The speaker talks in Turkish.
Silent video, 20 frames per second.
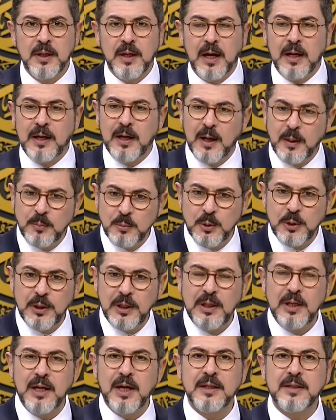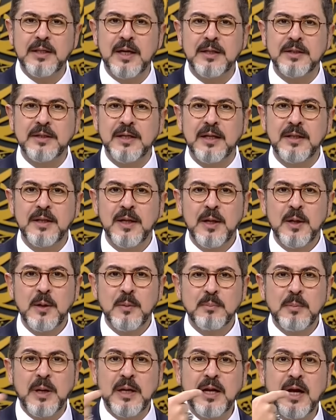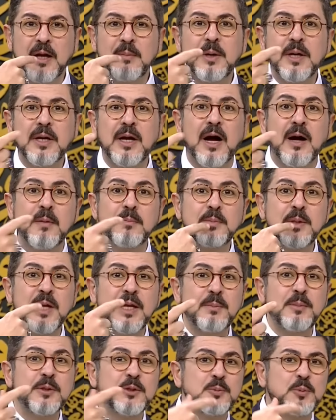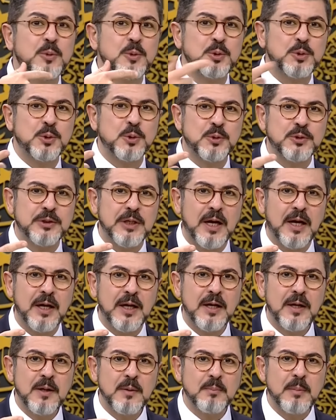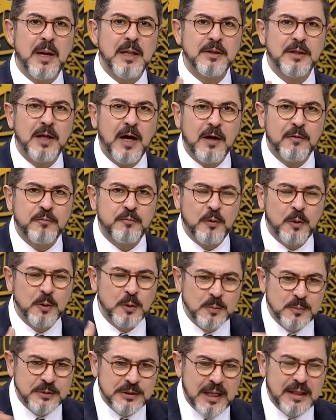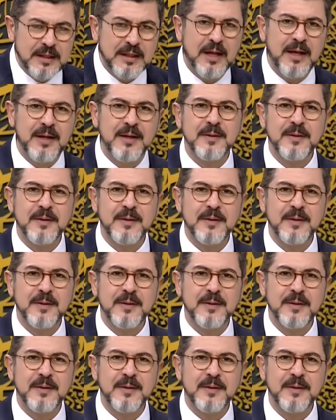elhamdülillah derken beraber hamdlerimiz buluşursa ben de affoldum sen de.